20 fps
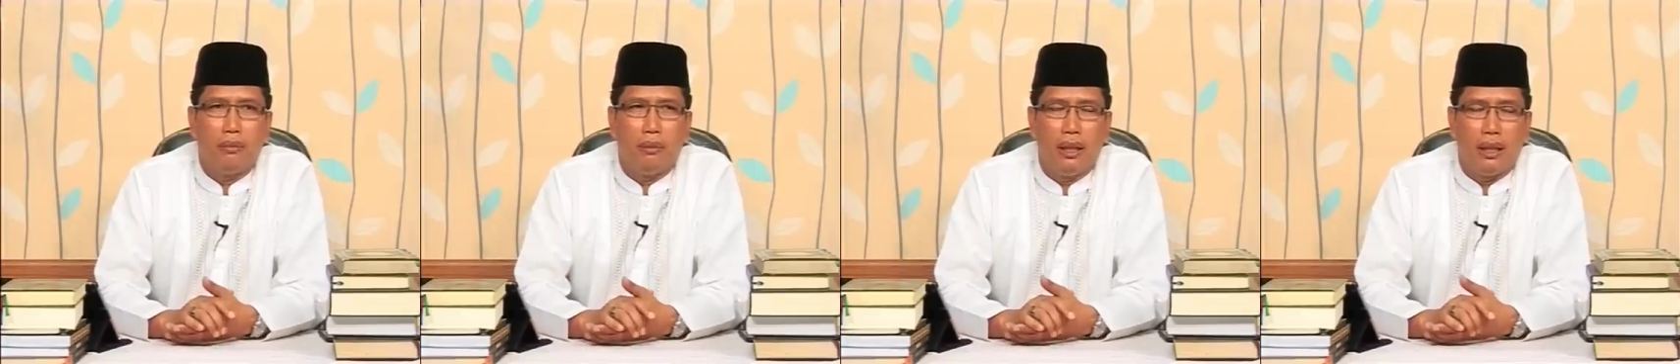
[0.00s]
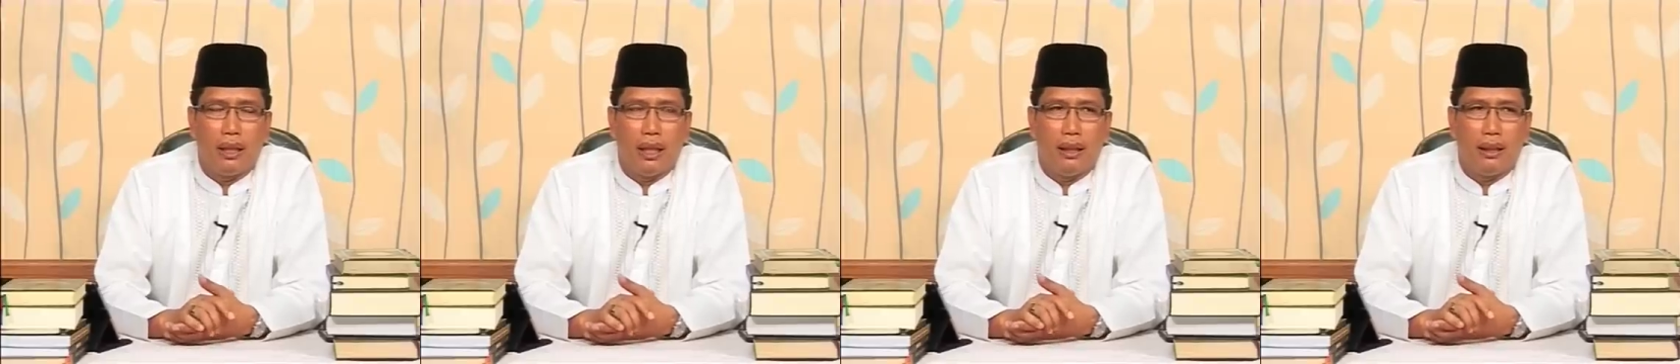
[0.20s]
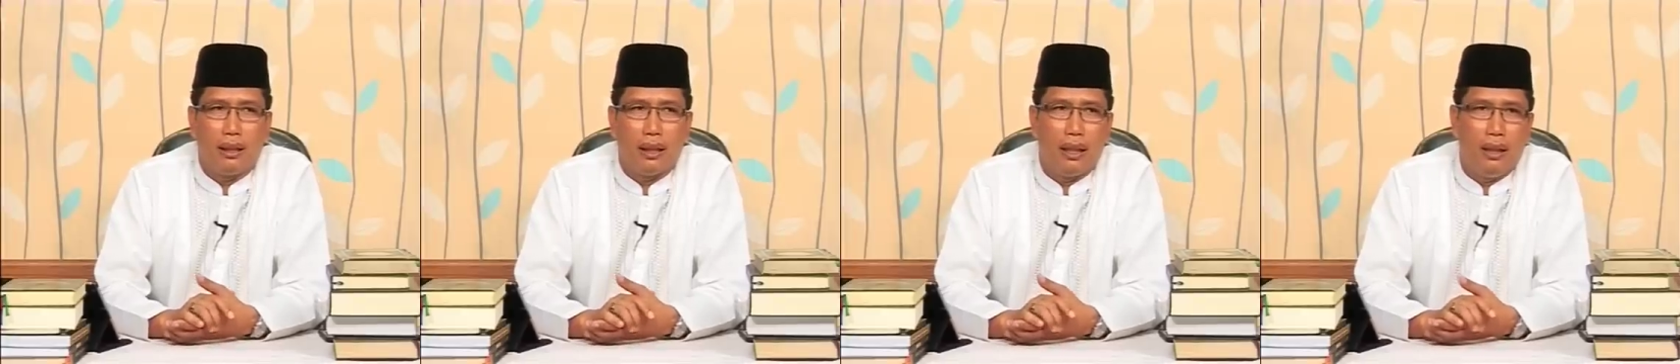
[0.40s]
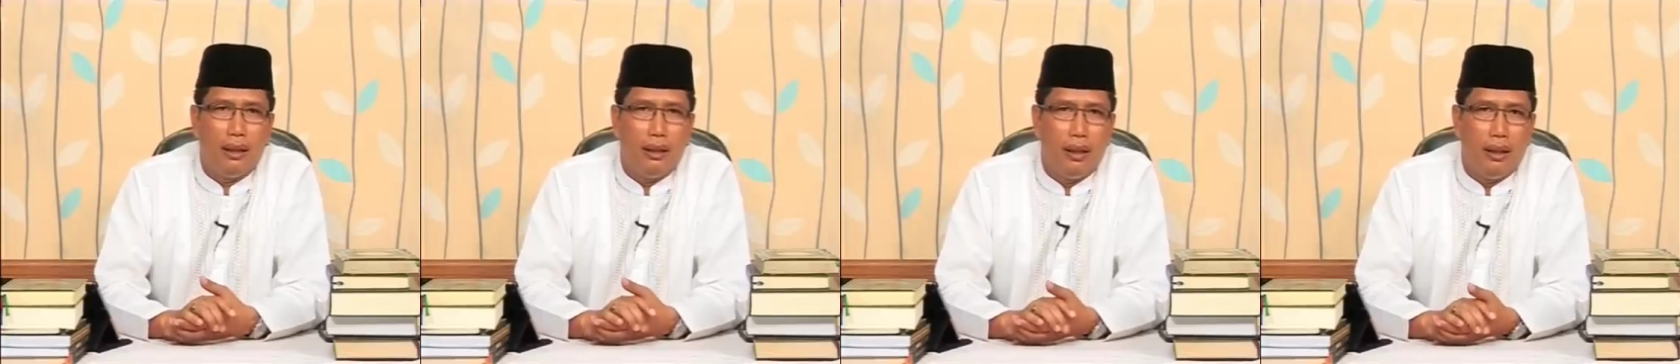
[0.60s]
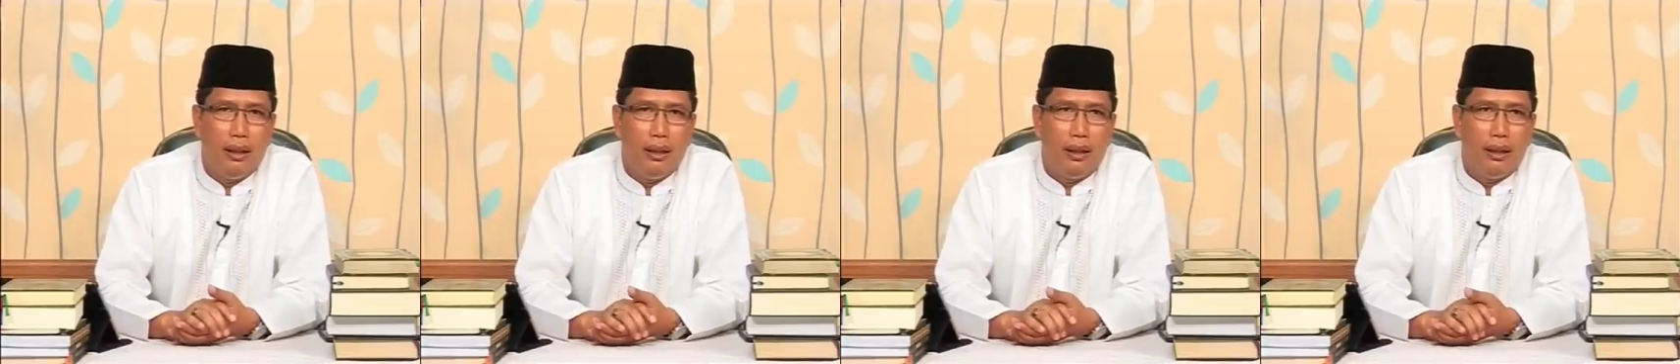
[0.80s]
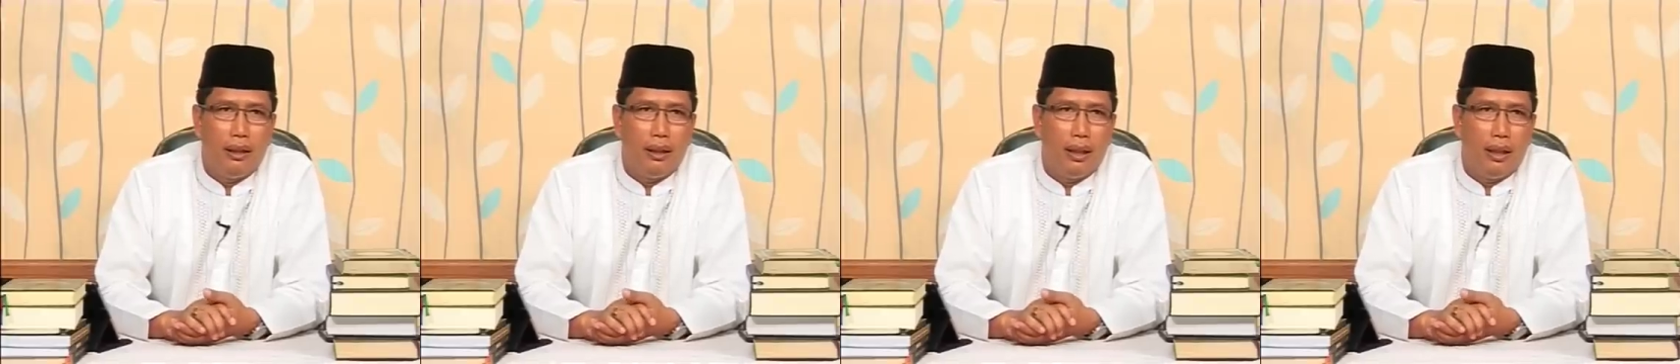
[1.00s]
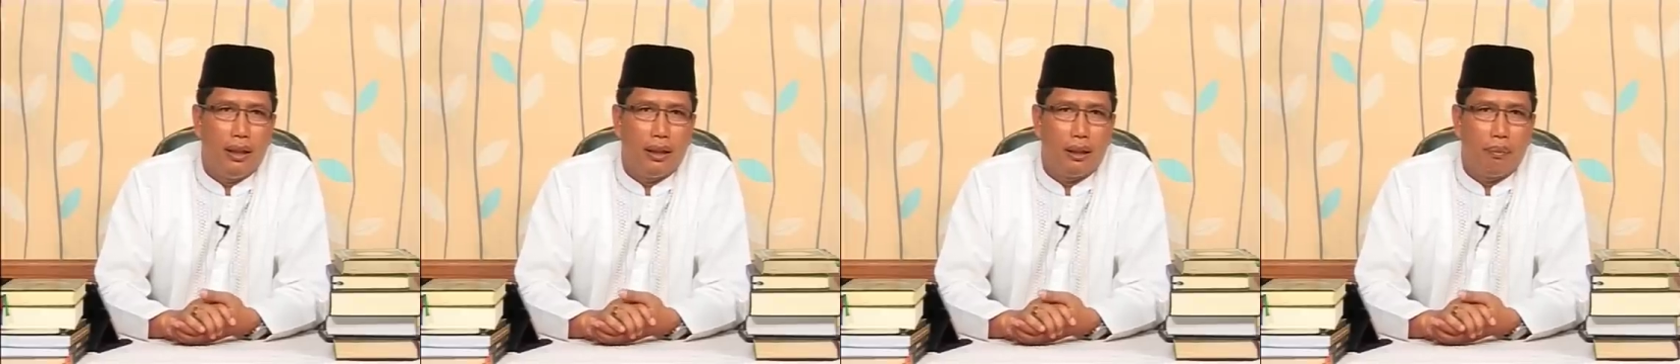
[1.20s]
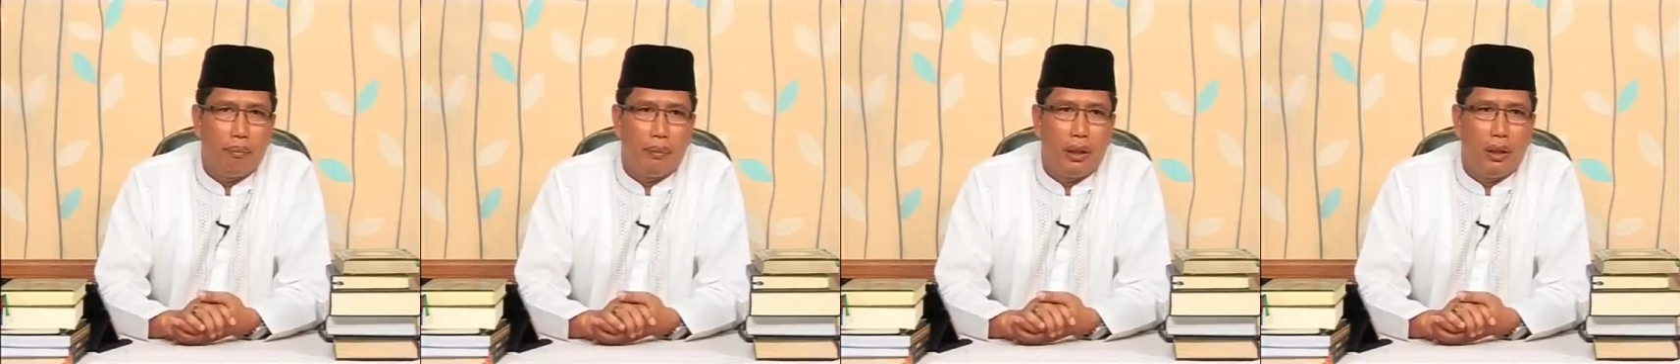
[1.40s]
mendekatkan diri kita
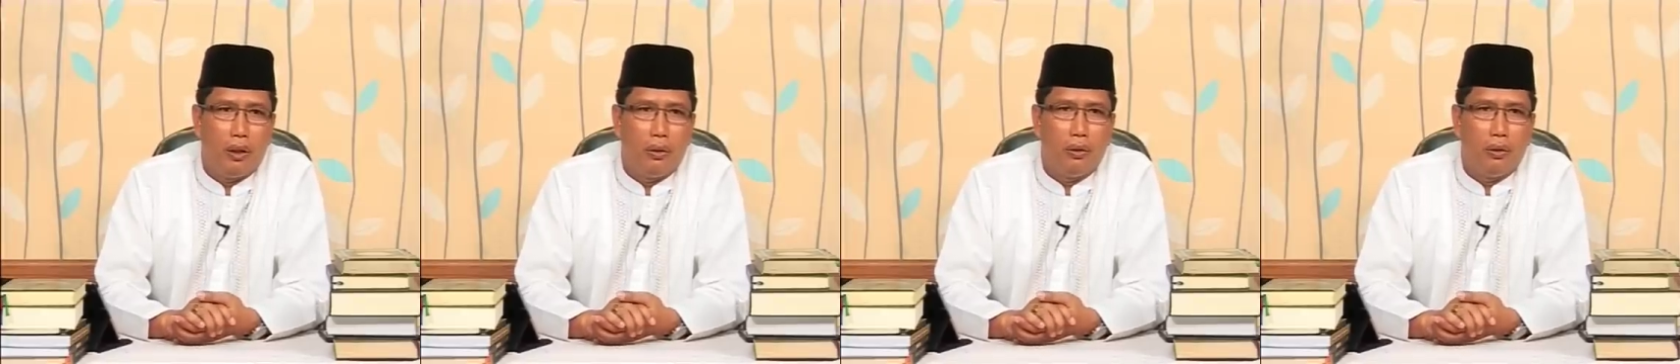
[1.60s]
kepada